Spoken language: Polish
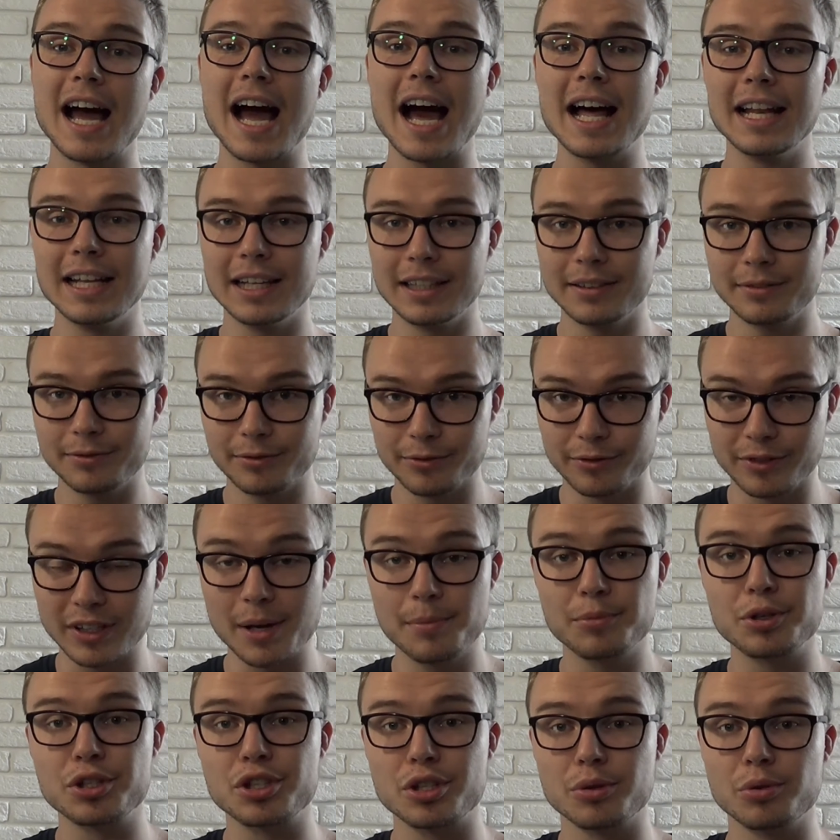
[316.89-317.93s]
Ale
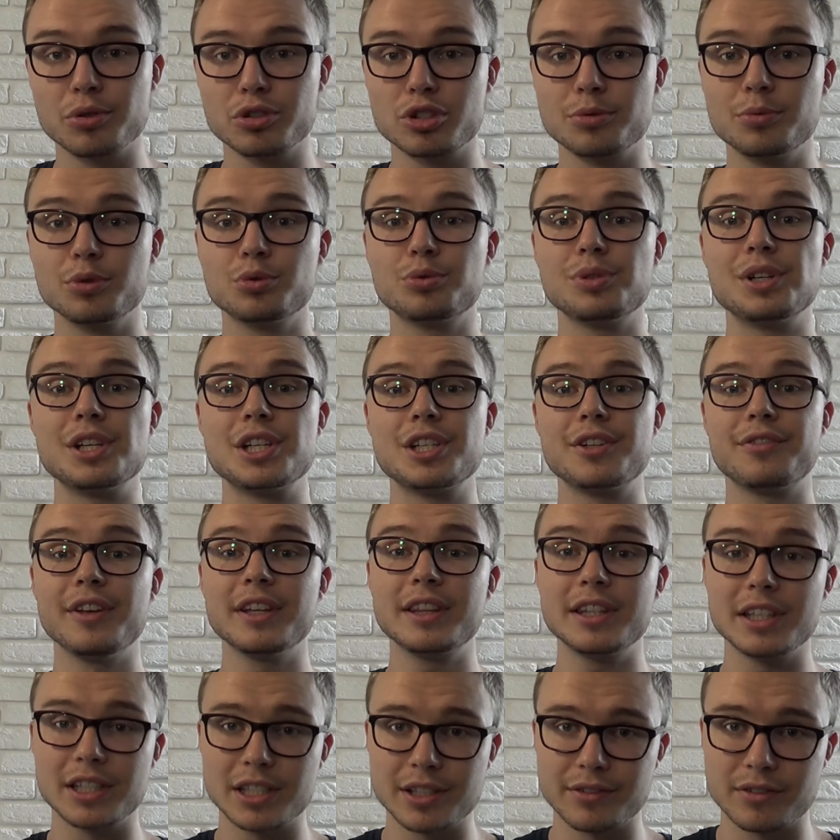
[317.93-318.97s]
wiem, że są osoby, które
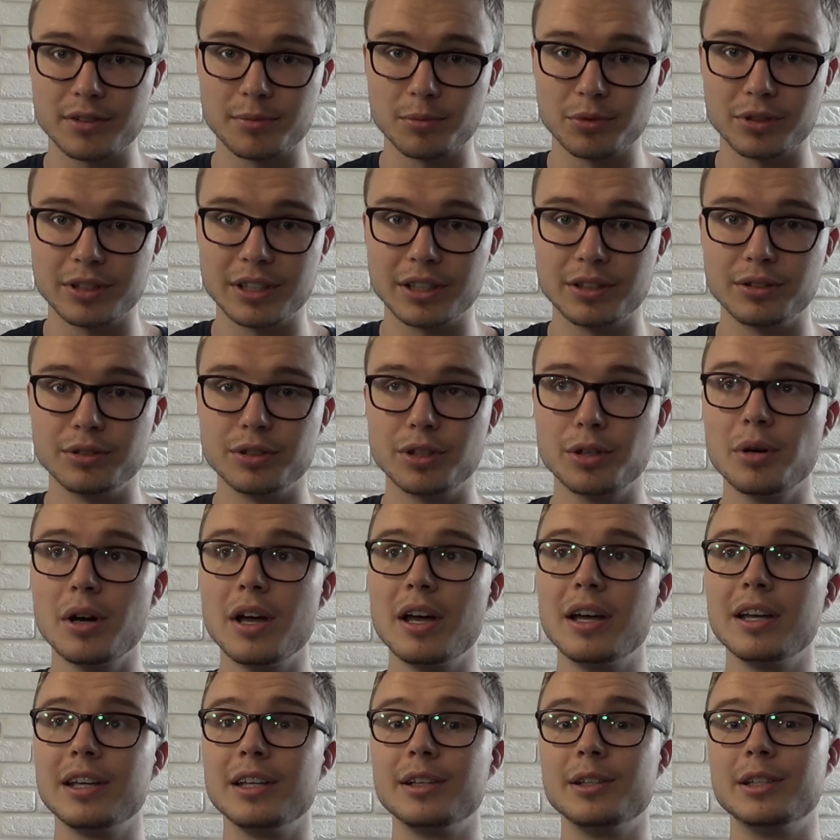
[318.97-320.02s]
świetnie się w tym odnajdują
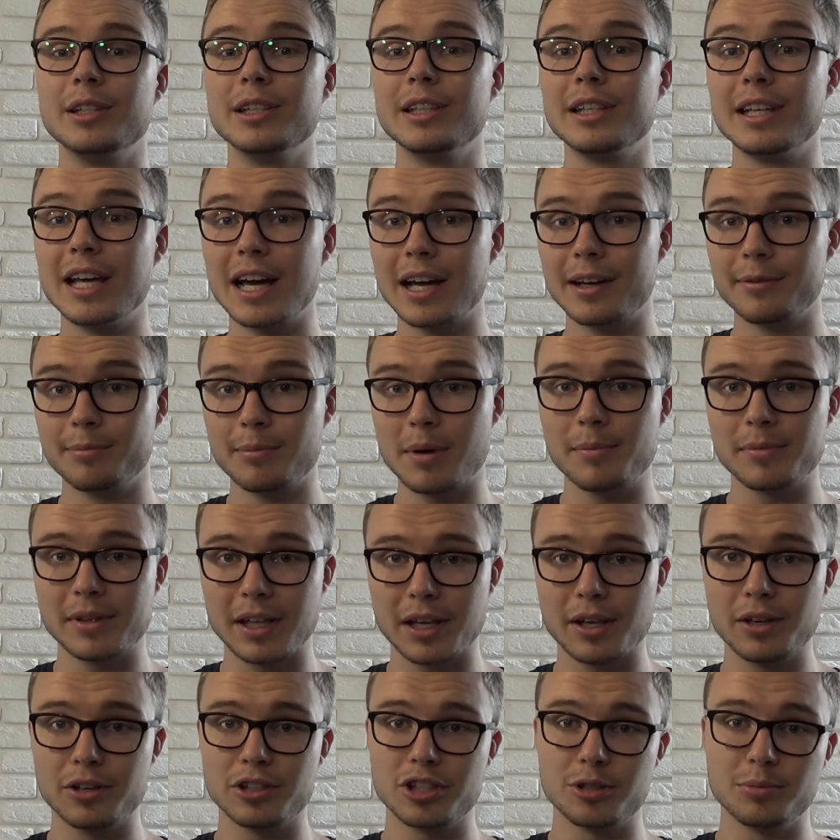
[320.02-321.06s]
i ja mam
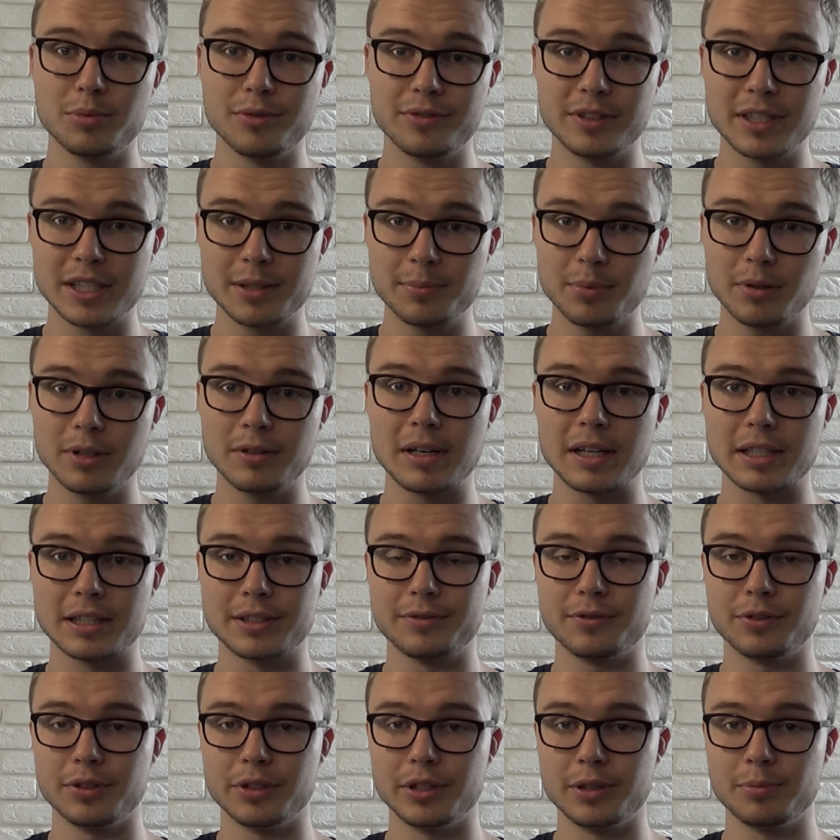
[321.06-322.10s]
takie osoby w zespołach
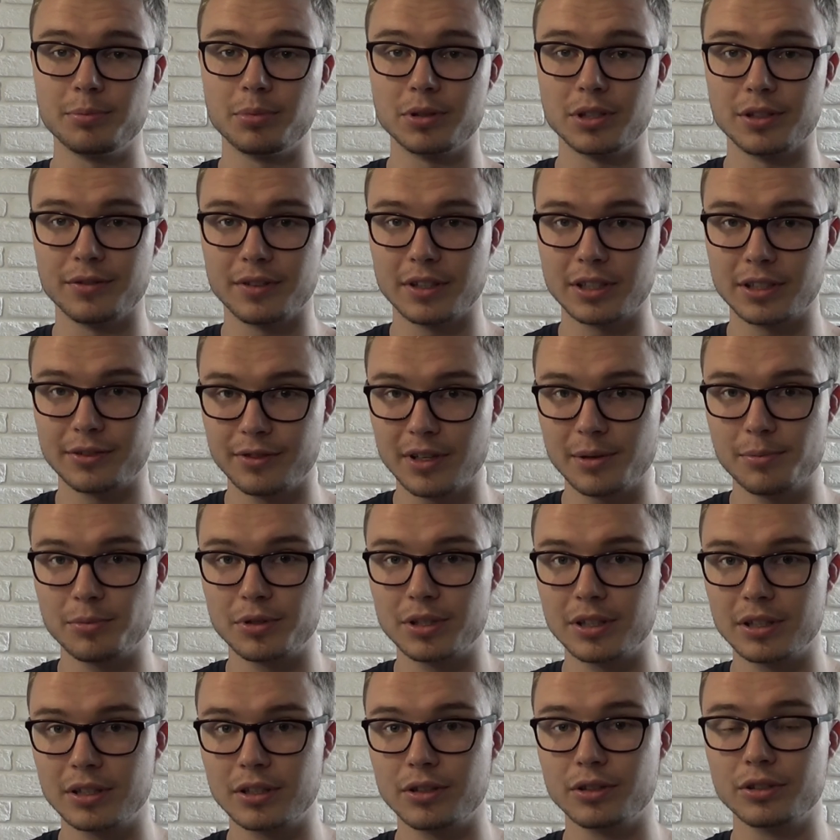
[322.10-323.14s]
swoich, ponieważ wiem,
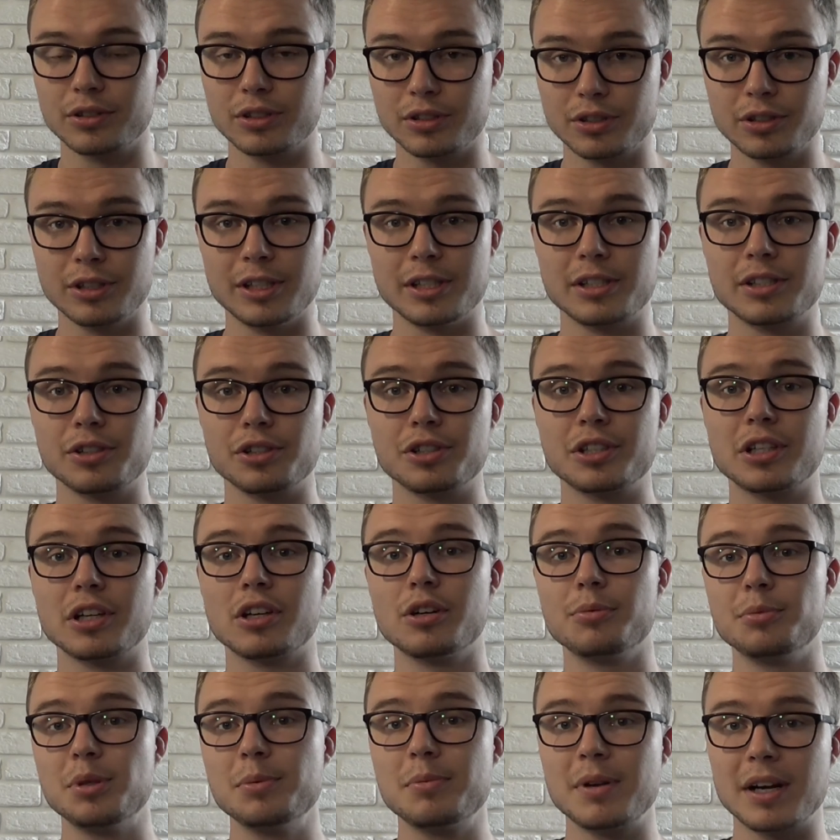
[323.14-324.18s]
że to co jest coś,
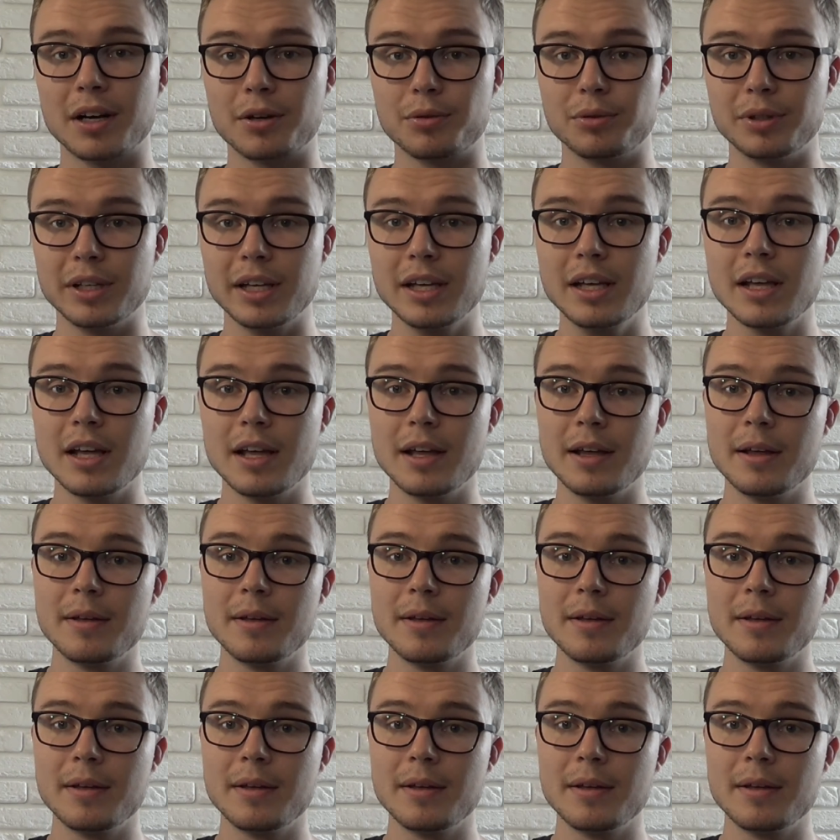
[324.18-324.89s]
czego mi brakuje,